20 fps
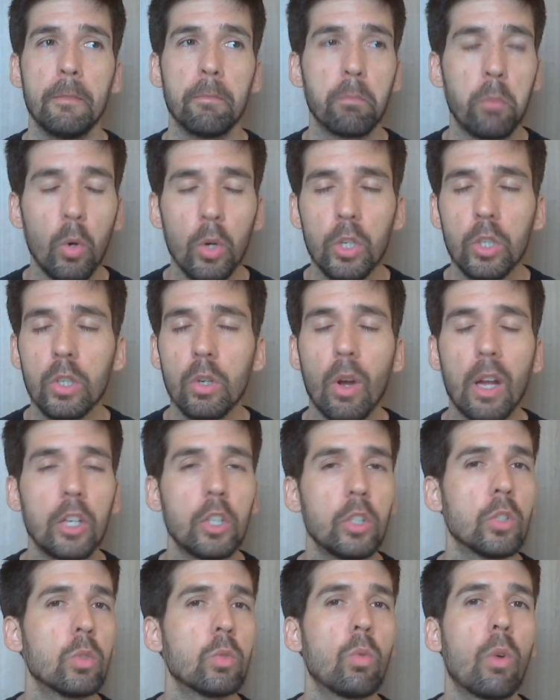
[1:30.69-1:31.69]
Poxa, eu
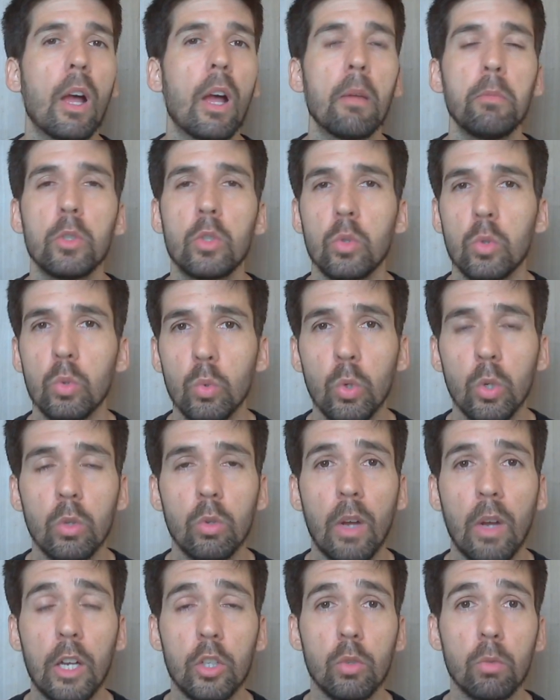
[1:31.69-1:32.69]
acho isso um
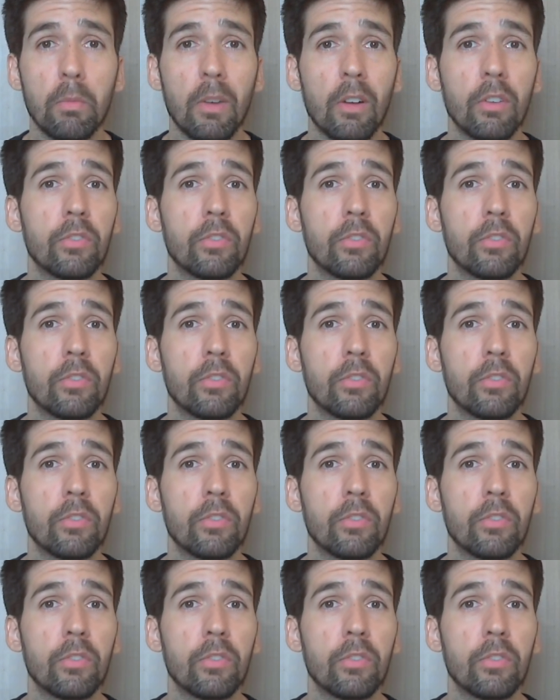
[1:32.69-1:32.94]
absurdo, acho uma